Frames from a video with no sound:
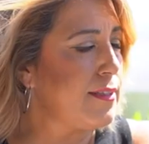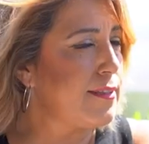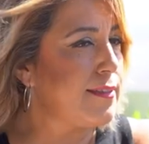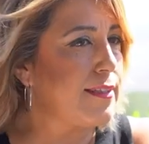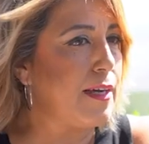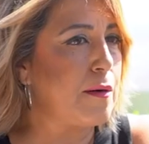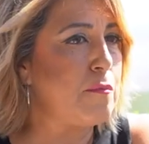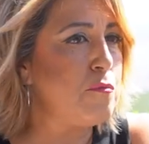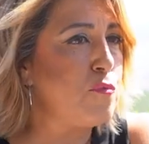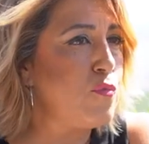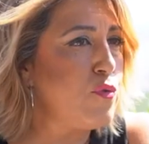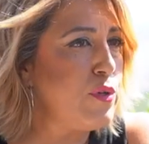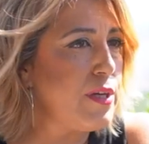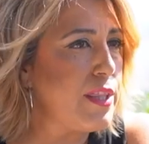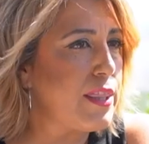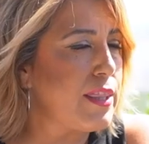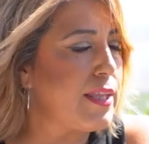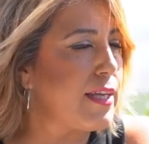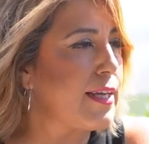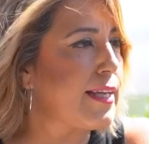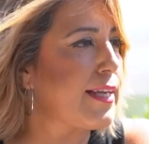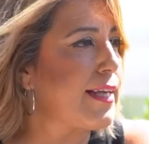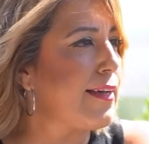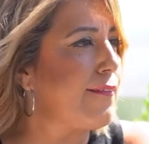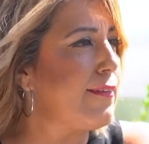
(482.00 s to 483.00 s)
está muy
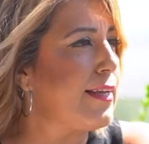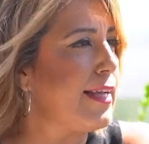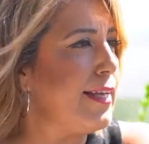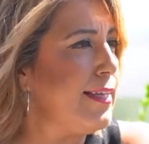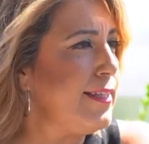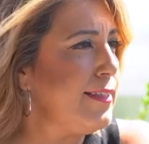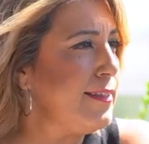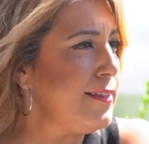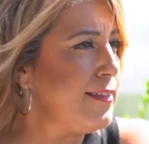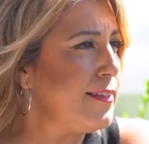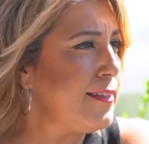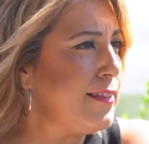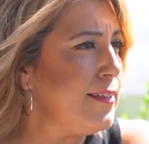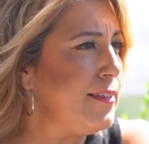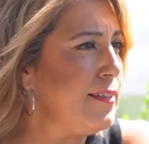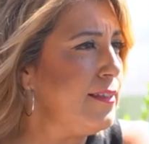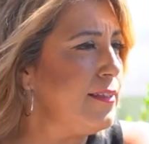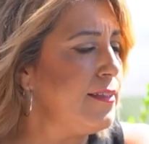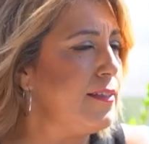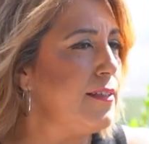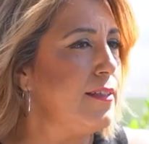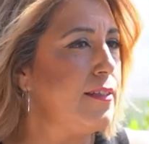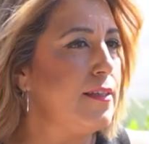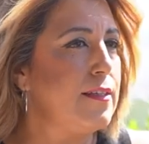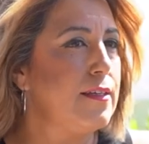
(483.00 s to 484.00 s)
cerca de la gente,
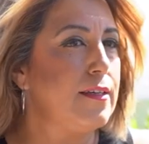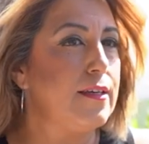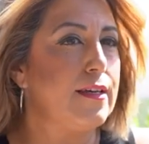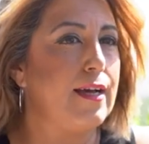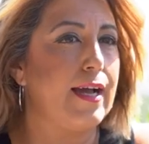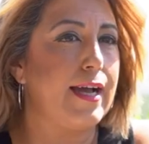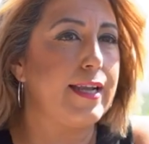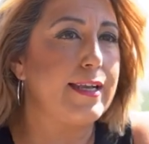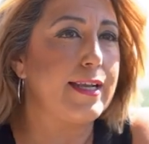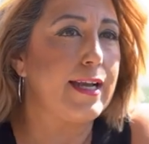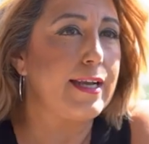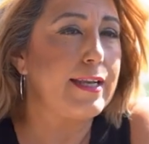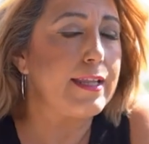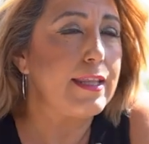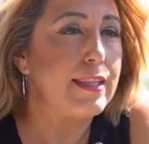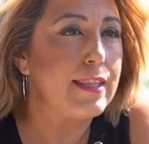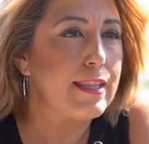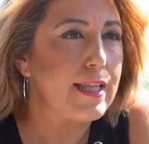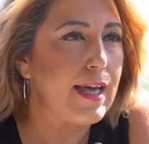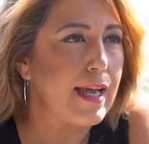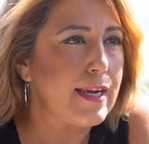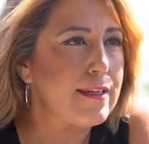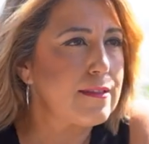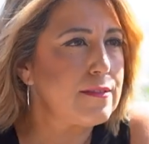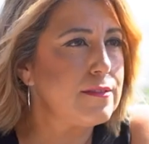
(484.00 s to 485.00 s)

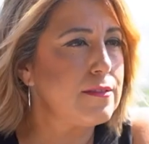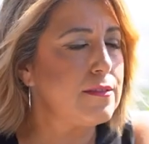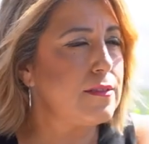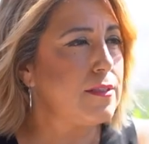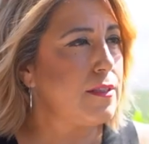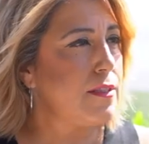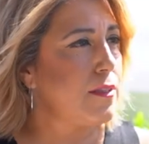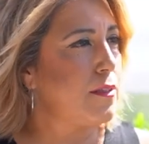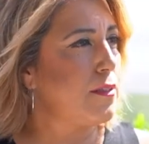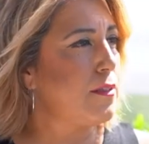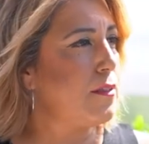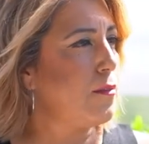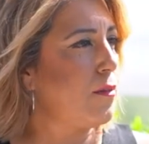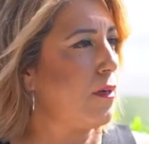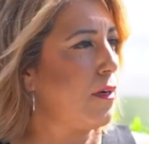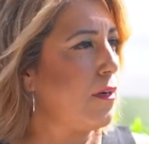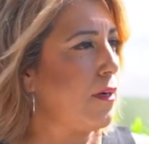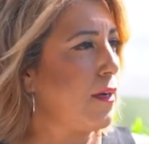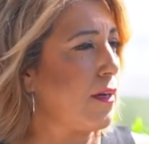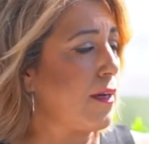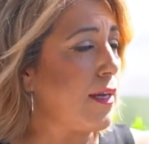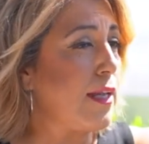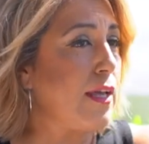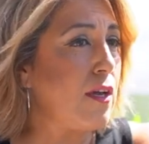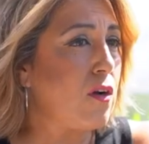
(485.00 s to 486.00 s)
analizar
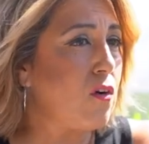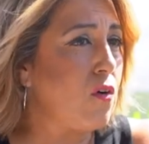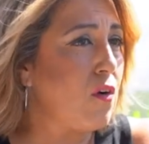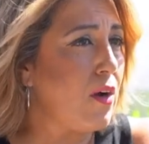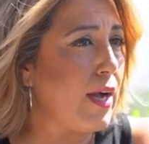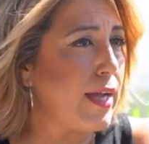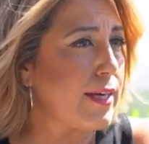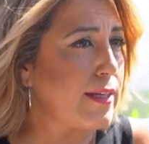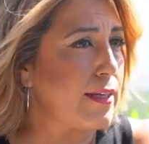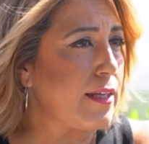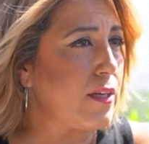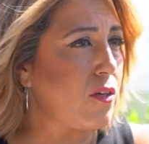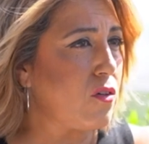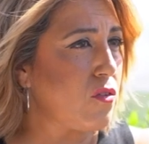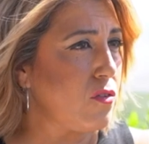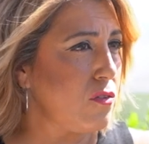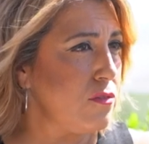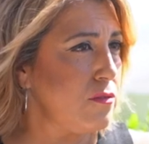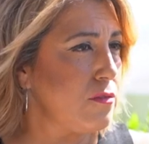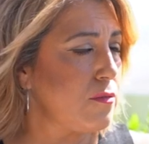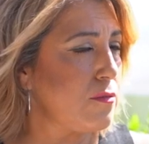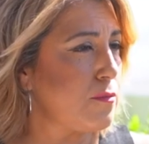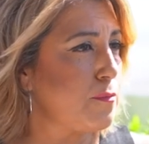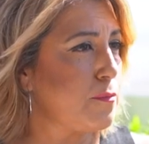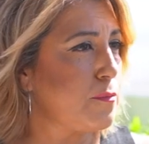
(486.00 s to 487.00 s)
rincón a
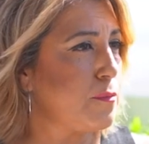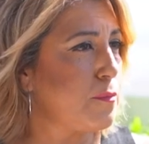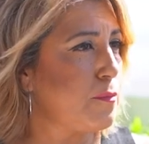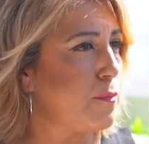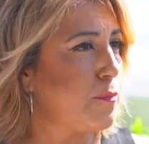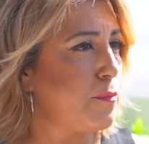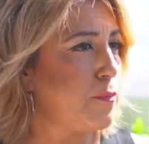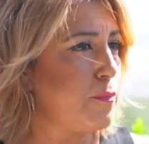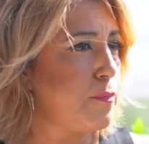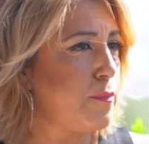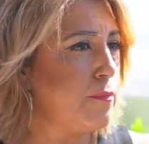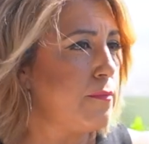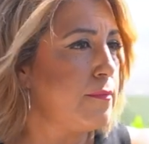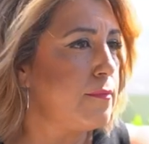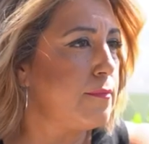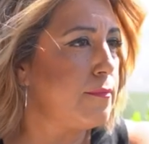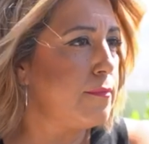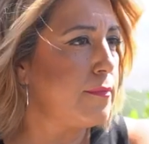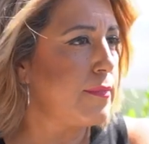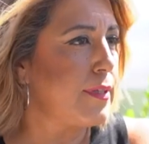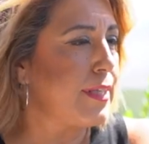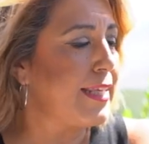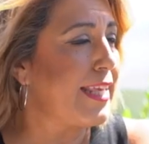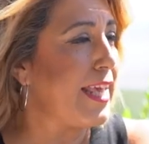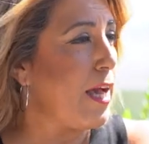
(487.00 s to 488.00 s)
rincón
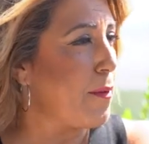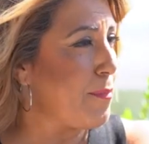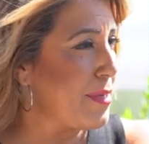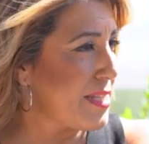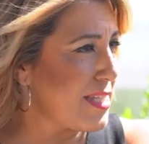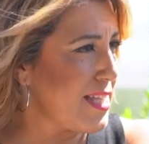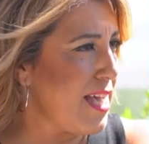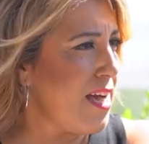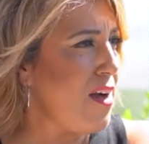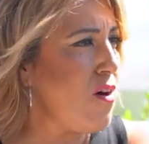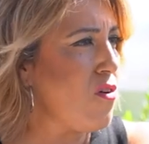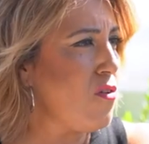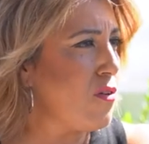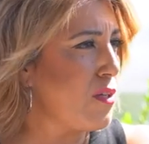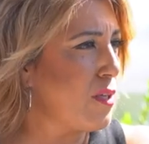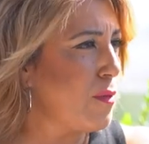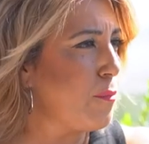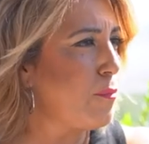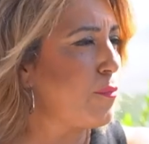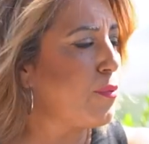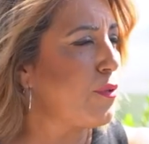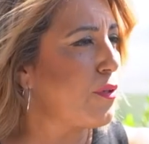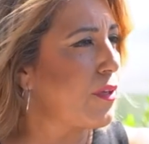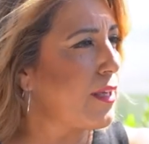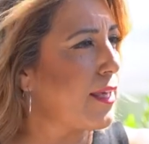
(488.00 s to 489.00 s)
qué ha pasado y
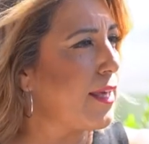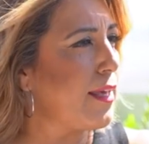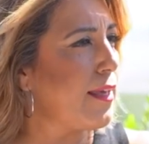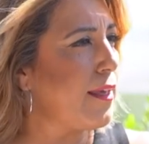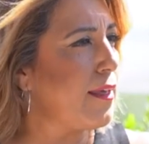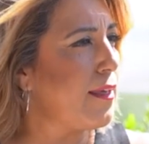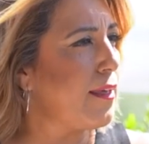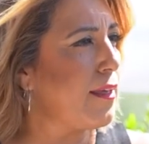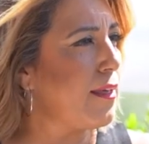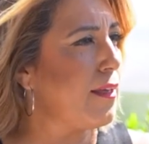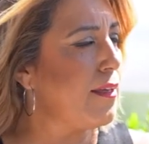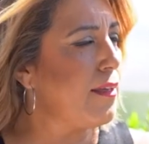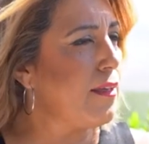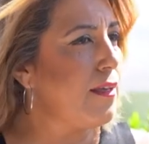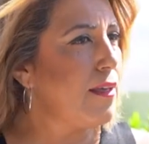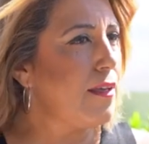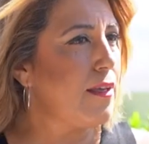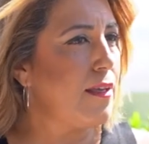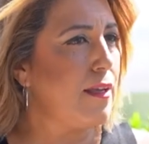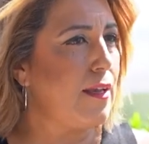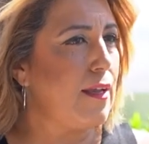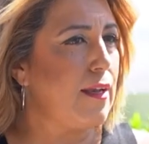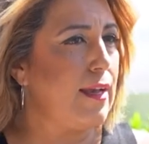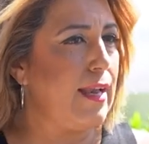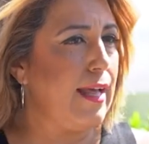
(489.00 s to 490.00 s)
por qué
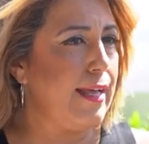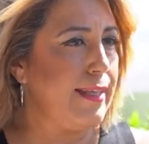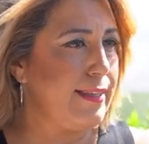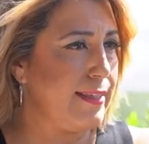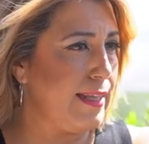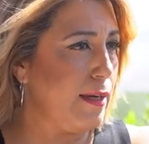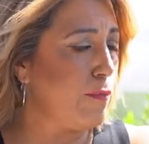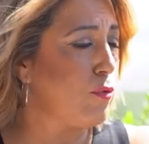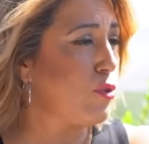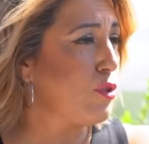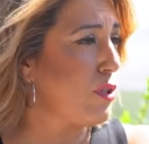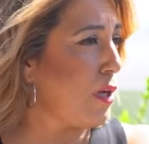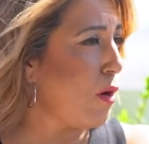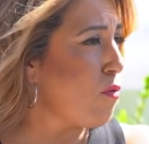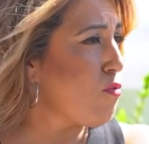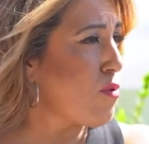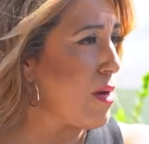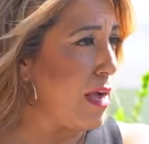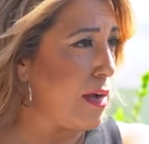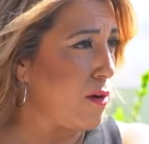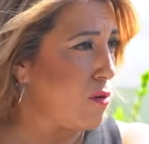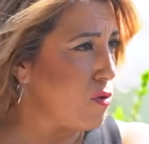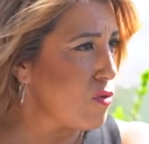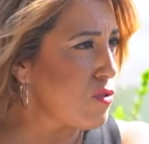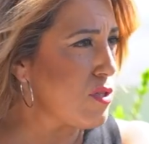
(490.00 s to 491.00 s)
la gente ha votado
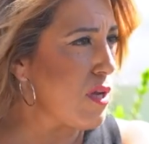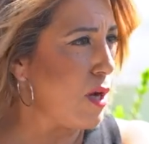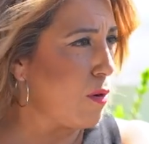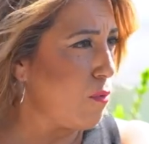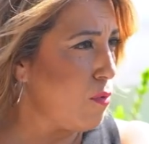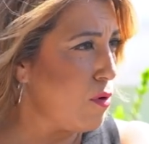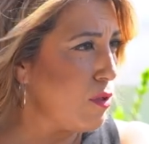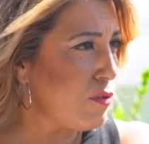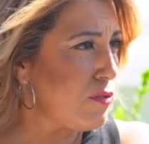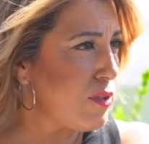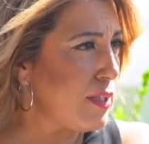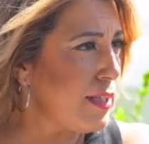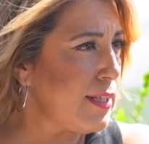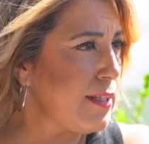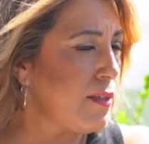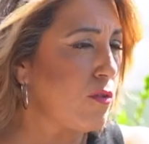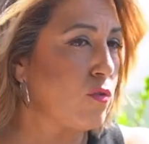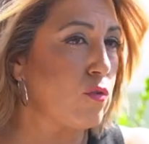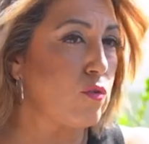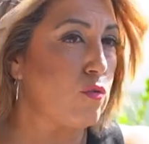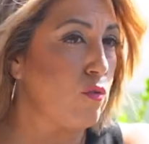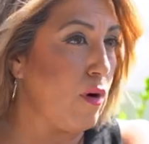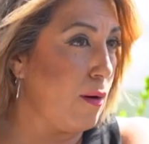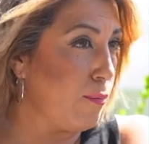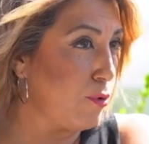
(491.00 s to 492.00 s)
una cosa u otra
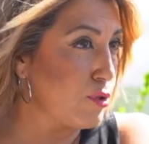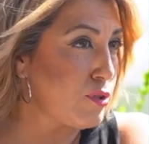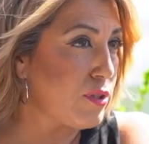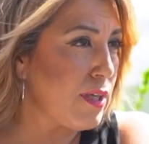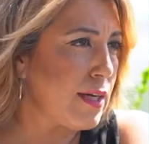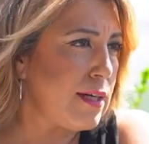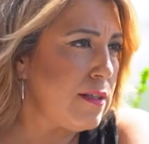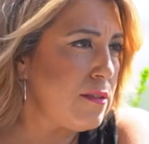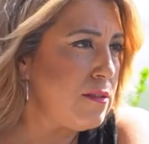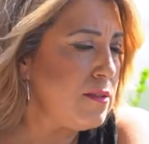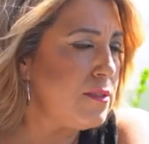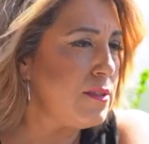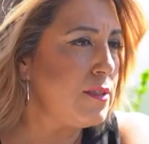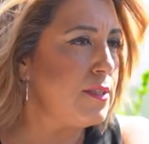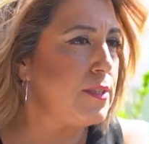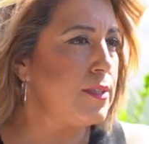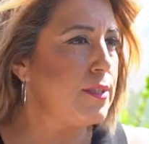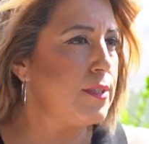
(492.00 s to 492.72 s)
o no ha votado.